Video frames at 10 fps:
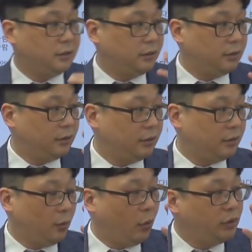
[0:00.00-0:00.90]

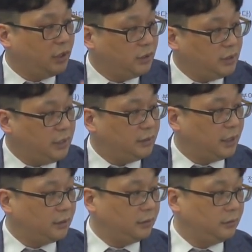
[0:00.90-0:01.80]
5년을
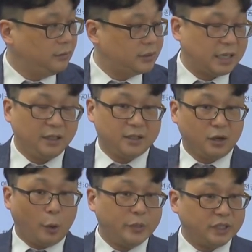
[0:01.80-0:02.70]
일단은
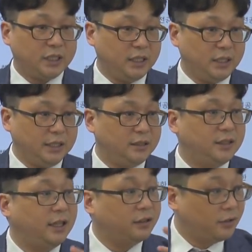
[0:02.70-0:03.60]
자격증 없이 일을
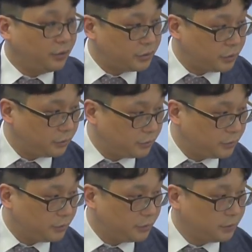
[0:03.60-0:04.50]
했던 거죠.
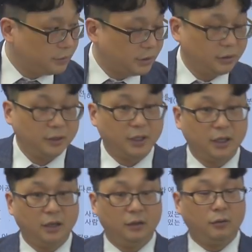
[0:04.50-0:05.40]
근데
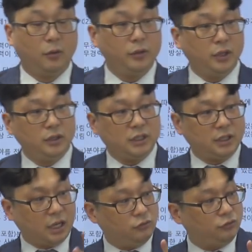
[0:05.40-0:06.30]
그러다가 5년
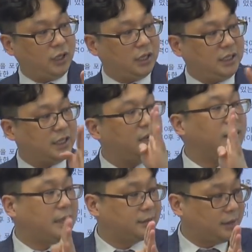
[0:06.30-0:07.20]
지난 후에 기사를
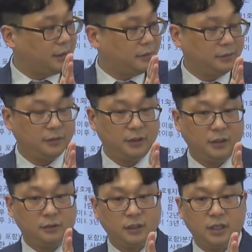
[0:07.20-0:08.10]
땄어요.
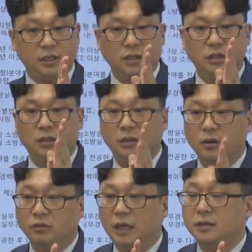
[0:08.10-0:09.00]
근데 기사
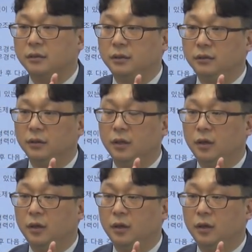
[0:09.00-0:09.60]
취득하고 나서는